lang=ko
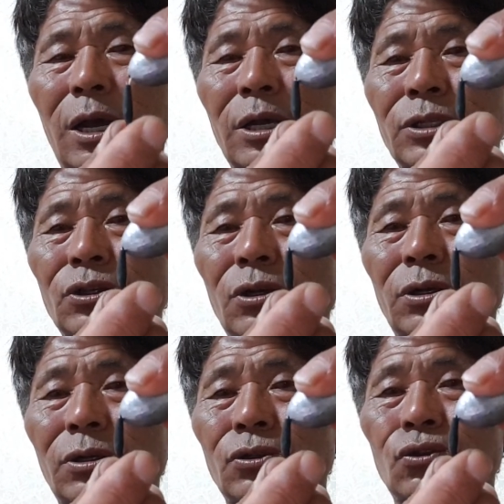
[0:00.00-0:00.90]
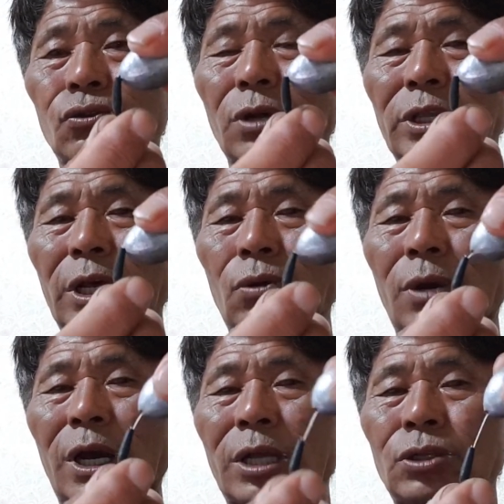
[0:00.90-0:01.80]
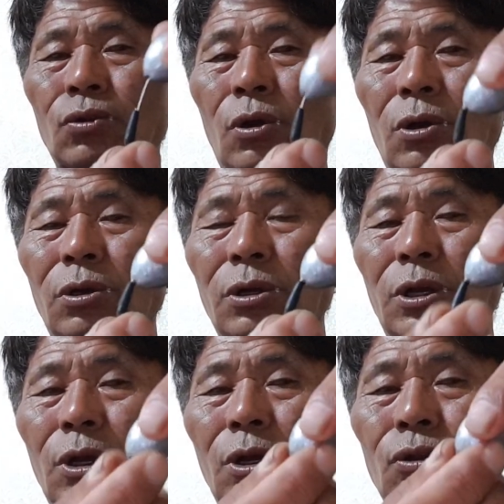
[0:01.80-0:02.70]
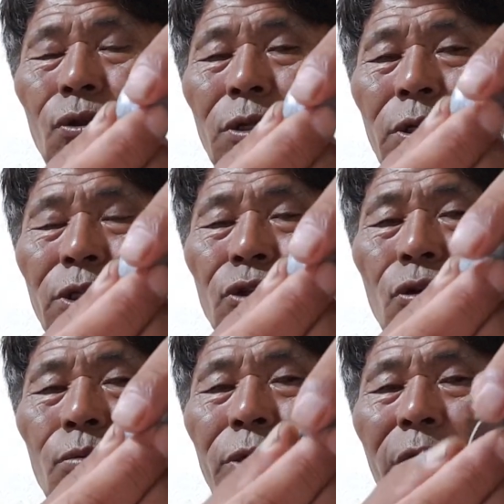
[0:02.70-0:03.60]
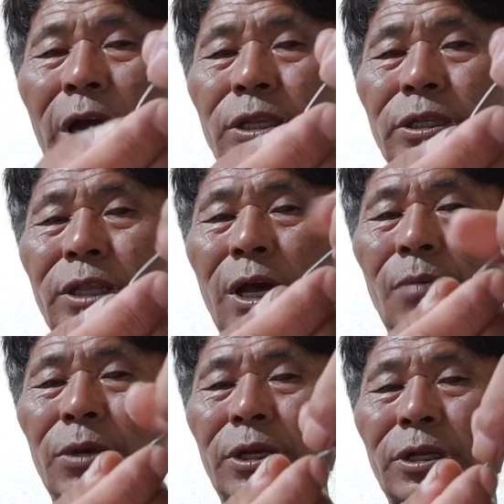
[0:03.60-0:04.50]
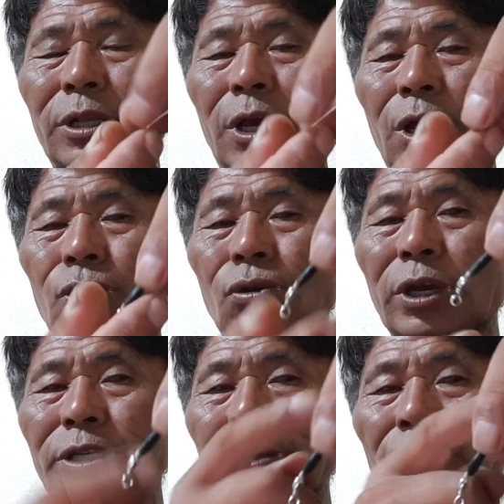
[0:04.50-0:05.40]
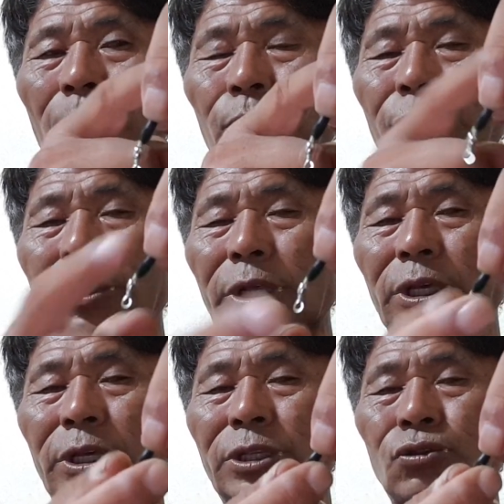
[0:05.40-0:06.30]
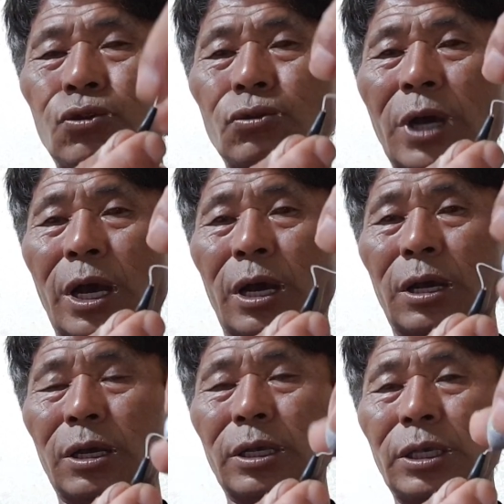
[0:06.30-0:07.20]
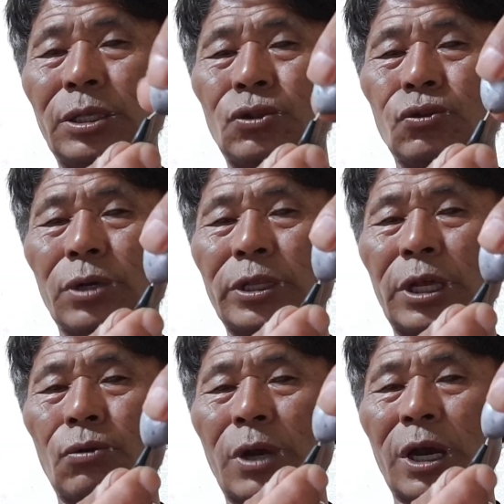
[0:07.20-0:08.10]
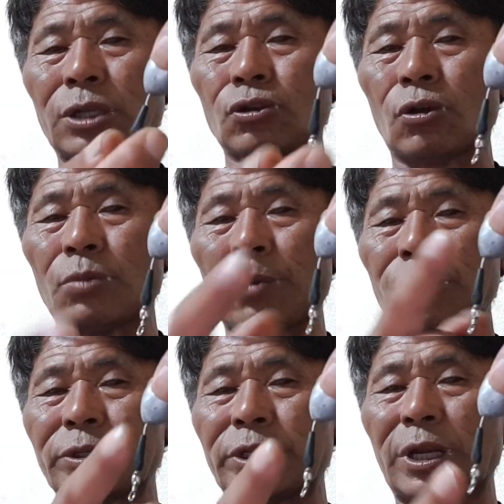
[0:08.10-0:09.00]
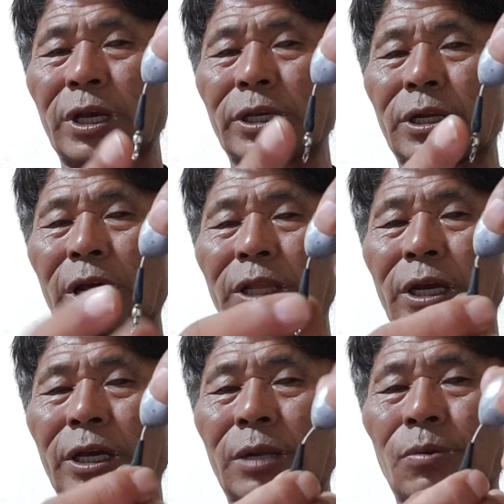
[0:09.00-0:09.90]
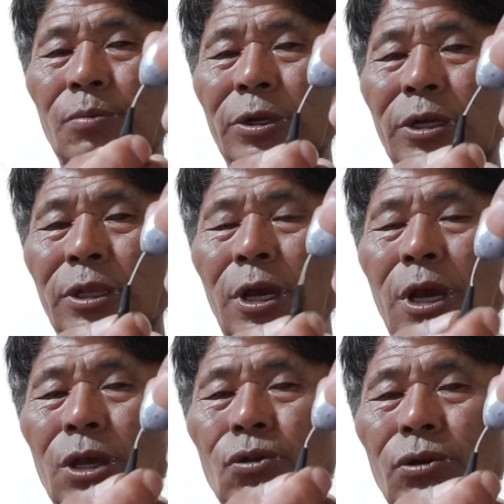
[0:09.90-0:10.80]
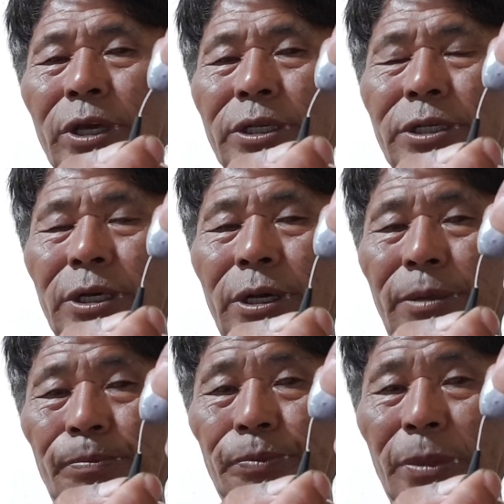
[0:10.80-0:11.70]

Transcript: 그죠? 추가 내려와 가지고 찌구문을 안 냈다 하면은 여기에서 몇 번 이 추가 이 추가 내려와 가지고 몇 번 실랑이를 하다가 이래 보면은 여기에서